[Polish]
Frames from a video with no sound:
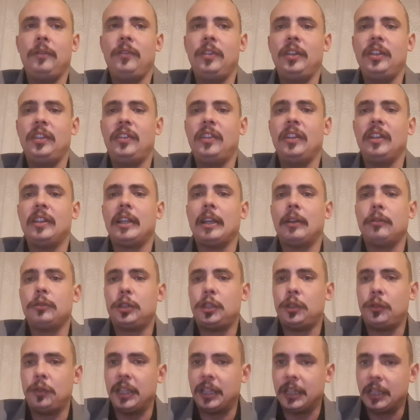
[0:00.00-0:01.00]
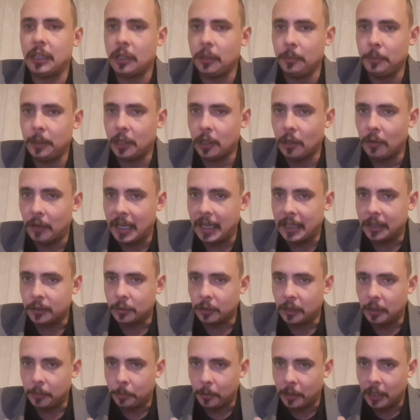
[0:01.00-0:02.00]
wizytę świętego Mikołaja,
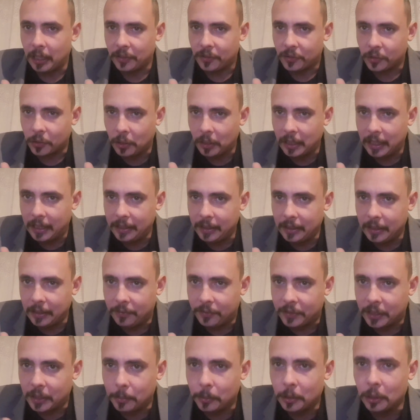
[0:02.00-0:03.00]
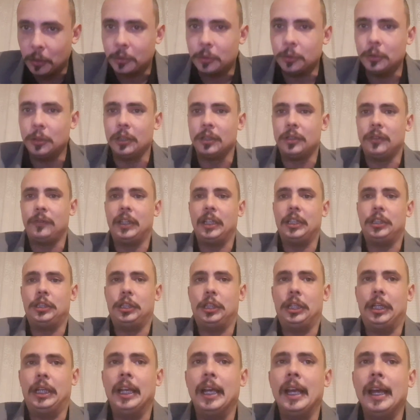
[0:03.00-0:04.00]
który po raz kolejny w tym roku
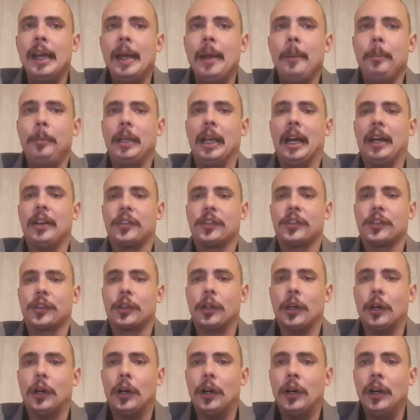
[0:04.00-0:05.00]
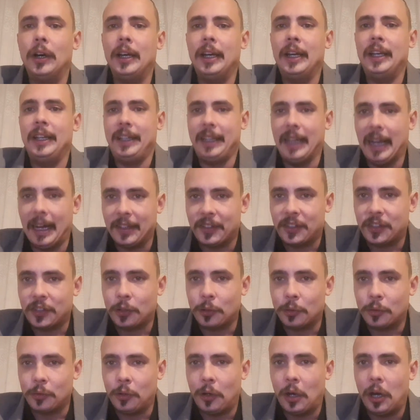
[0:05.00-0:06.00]
odwiedzi miasto
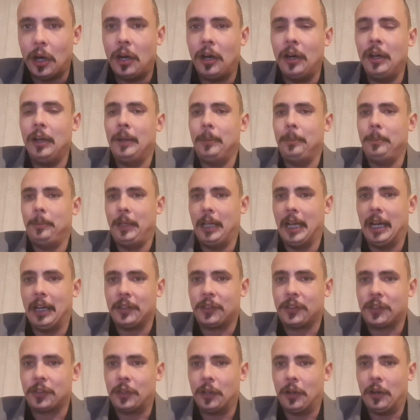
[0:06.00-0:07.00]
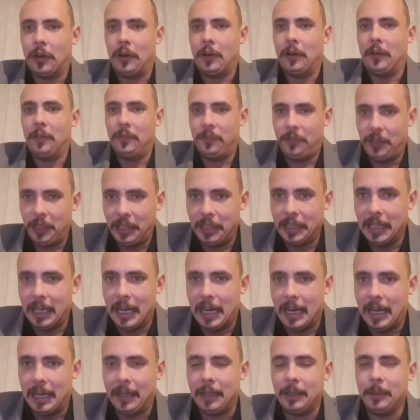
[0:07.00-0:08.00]
Jasło, miasto
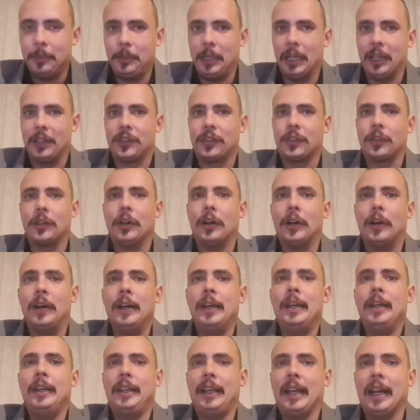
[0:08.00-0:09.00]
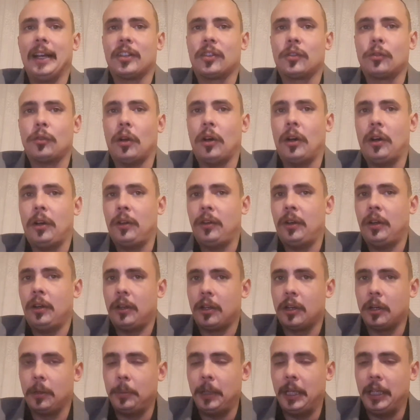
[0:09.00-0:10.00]
wina, miasto Jasło,
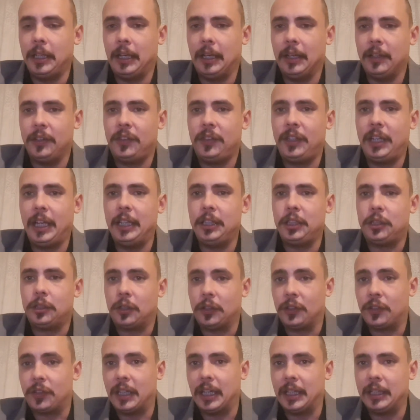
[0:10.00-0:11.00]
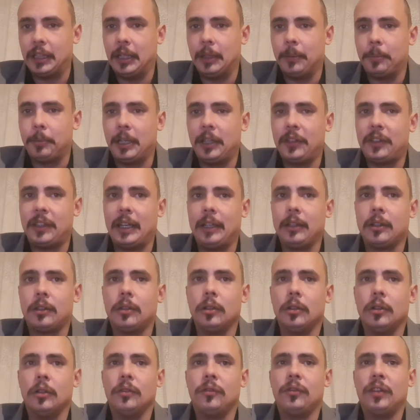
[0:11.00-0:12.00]
robienie zdjęć, rozdanie
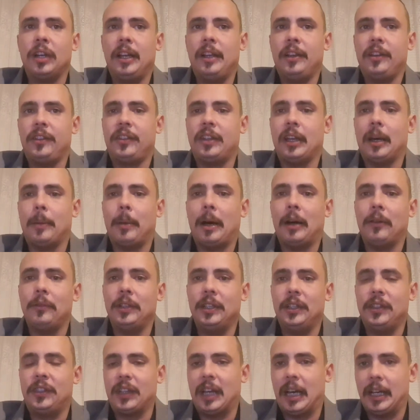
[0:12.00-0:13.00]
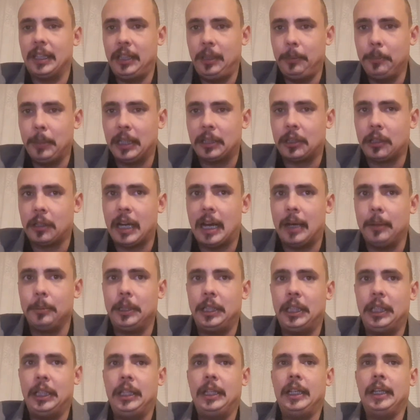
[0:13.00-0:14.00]
prezentów, zabawy z
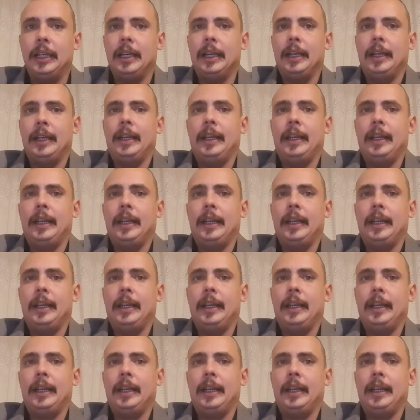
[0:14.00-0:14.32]
animatorami